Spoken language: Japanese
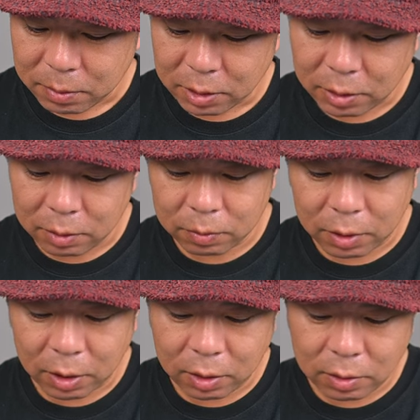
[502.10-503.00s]
まあ、なの
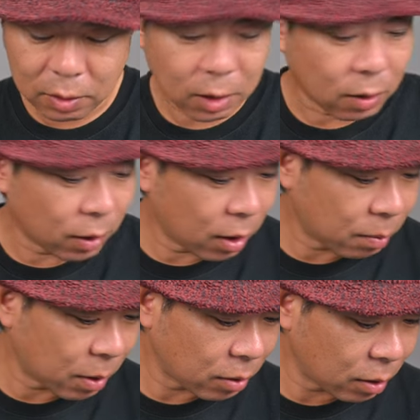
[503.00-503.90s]
で、1時間をね、
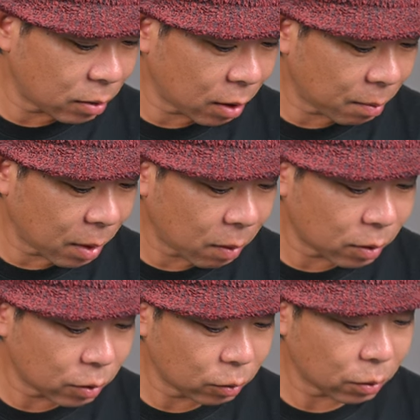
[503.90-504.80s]
まあ、全然回
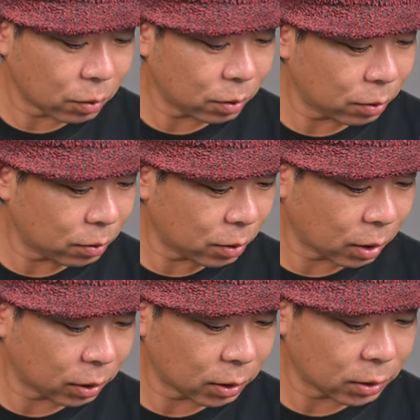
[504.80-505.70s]
るよという
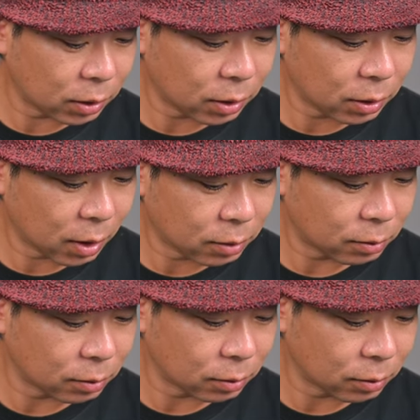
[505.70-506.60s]
形にな
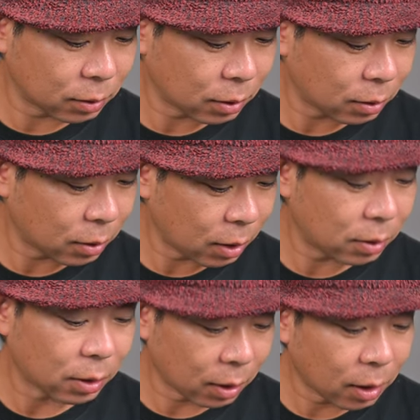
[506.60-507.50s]
る
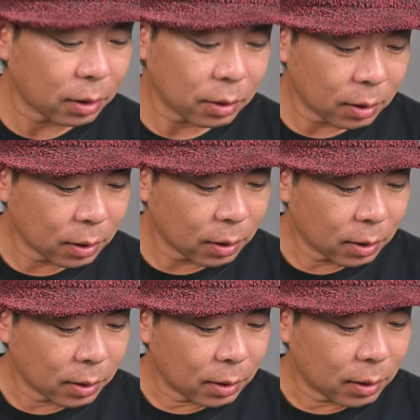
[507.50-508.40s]
感じかな。
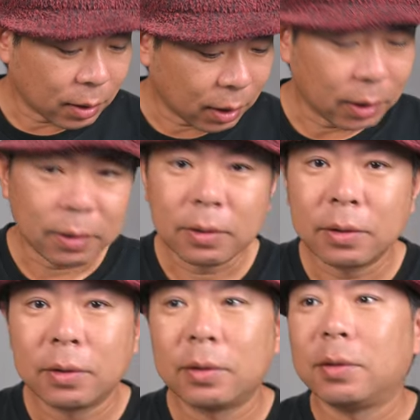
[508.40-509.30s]
はい。
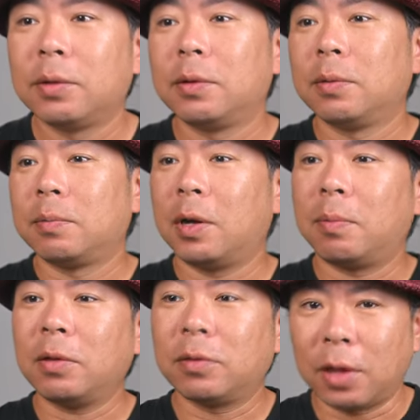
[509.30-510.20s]
まあ、
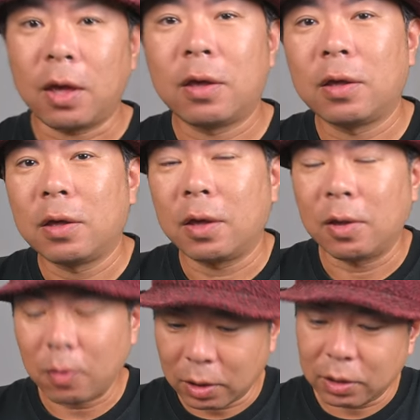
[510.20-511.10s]
まずね、えー、
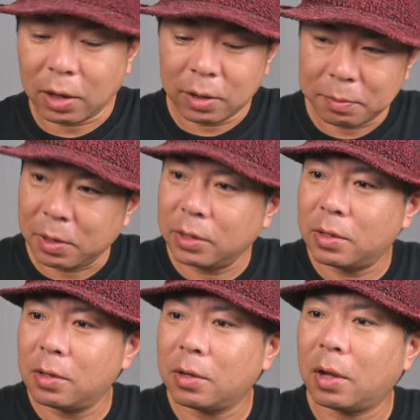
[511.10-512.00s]
よかった。まあ、1
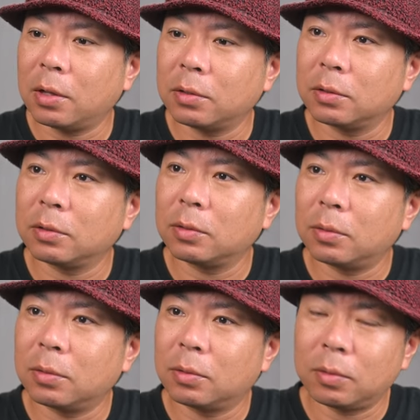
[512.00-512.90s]
時間、
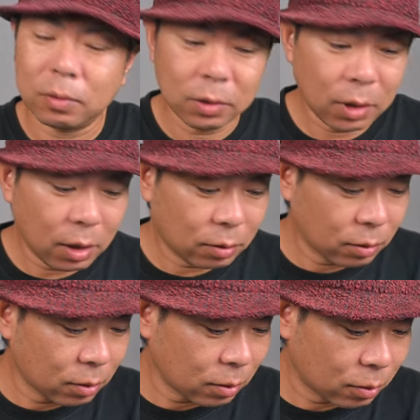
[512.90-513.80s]
とりあえ
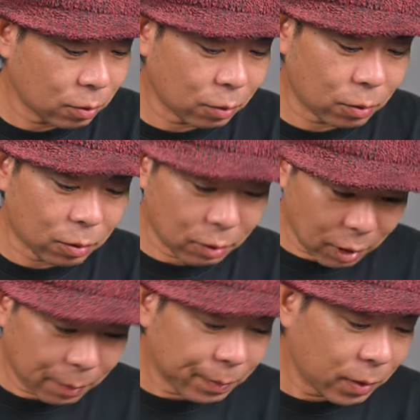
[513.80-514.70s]
ず、このね、